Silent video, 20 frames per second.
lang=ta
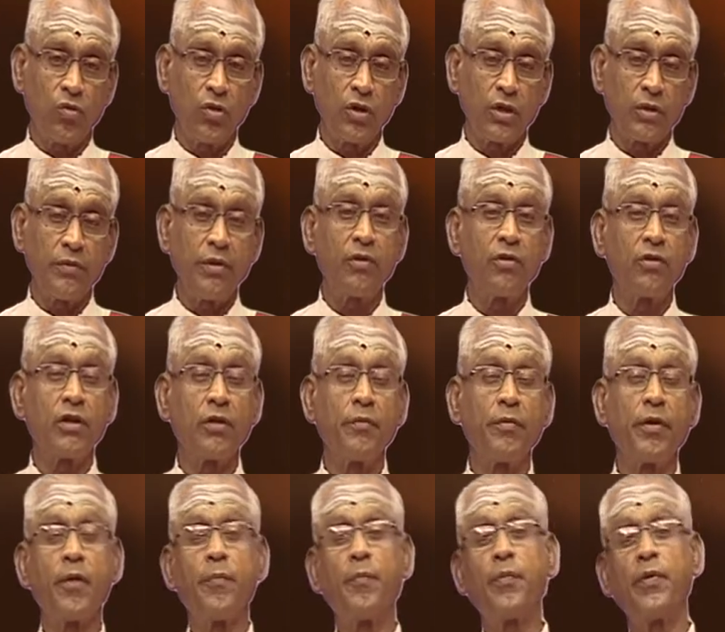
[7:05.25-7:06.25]
கூட்டமே அவனுக்கு
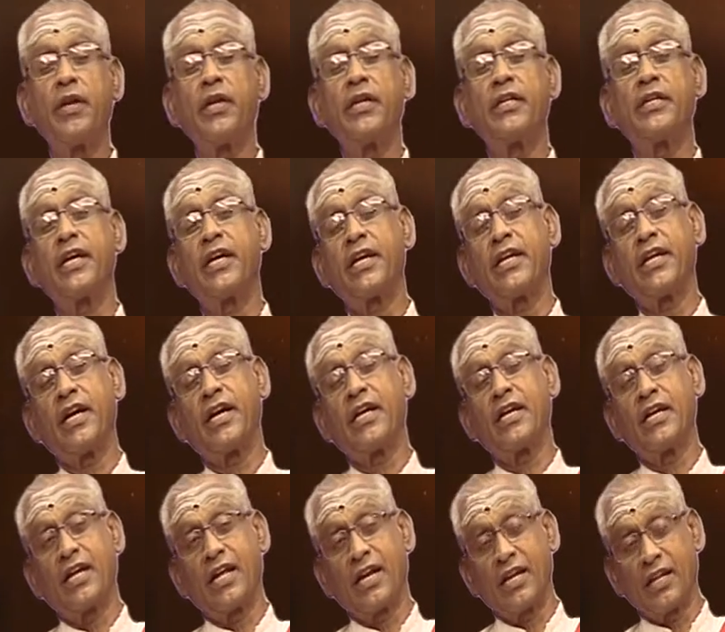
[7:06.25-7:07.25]
மிகப்பெரிய சேனையாக
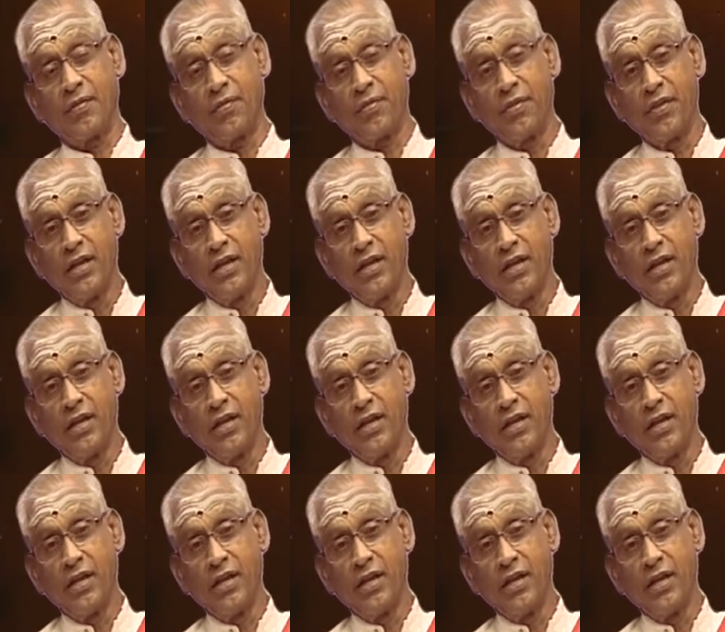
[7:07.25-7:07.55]
இருக்கிறது